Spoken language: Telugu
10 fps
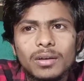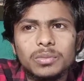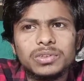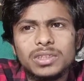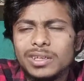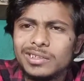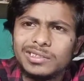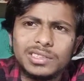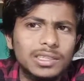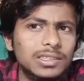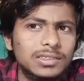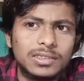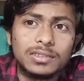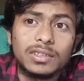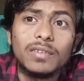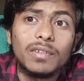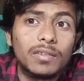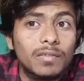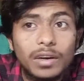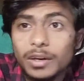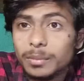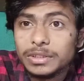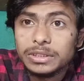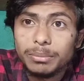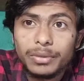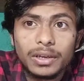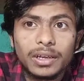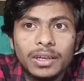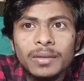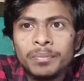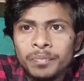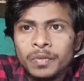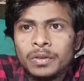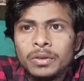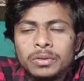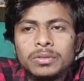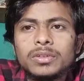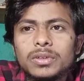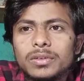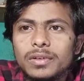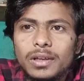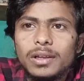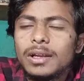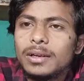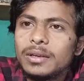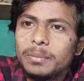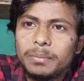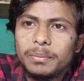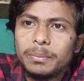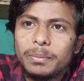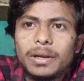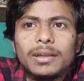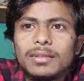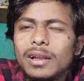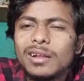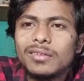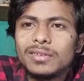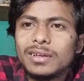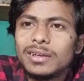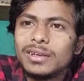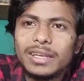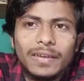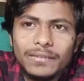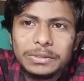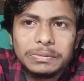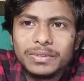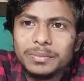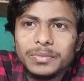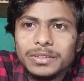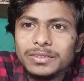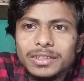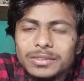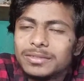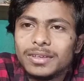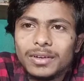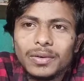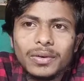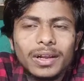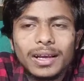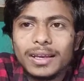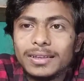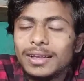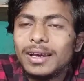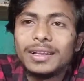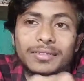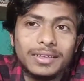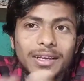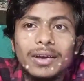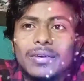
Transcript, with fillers: ఆల్మోస్ట్ అన్ఇన్స్టాల్ చేసి వస్తాం వాళ్ళు వాడమని చెప్పినా కానీ సో వీళ్ళు ఇలాంటి ప్రయత్నాలు అనవసరంగా టైం వేస్ట్ తప్పితే ఎందుకు చేస్తున్నారో కూడా నాకు అయితే అర్థమైతే